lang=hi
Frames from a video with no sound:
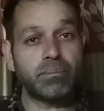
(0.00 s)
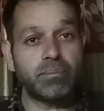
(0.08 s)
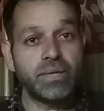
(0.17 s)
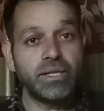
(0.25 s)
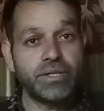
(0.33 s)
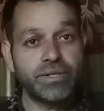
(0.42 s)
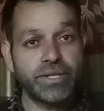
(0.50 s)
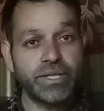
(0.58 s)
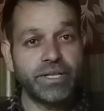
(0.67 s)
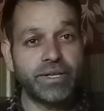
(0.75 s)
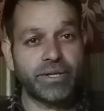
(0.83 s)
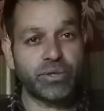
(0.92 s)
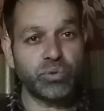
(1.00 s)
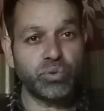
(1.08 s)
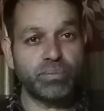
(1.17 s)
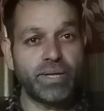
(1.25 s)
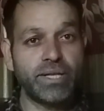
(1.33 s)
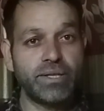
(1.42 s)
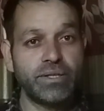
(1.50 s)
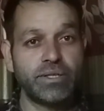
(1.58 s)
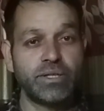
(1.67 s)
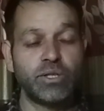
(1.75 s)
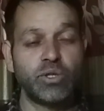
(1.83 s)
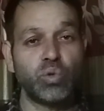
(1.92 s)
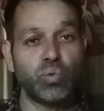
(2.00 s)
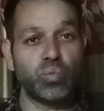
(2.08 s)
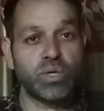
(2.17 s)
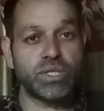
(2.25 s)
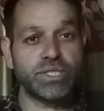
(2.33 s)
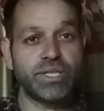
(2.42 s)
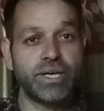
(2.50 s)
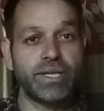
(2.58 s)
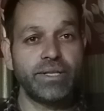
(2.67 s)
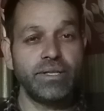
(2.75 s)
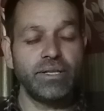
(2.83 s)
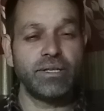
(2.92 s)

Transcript: मिलिट्री रिक्रूटमेंट वॉज डन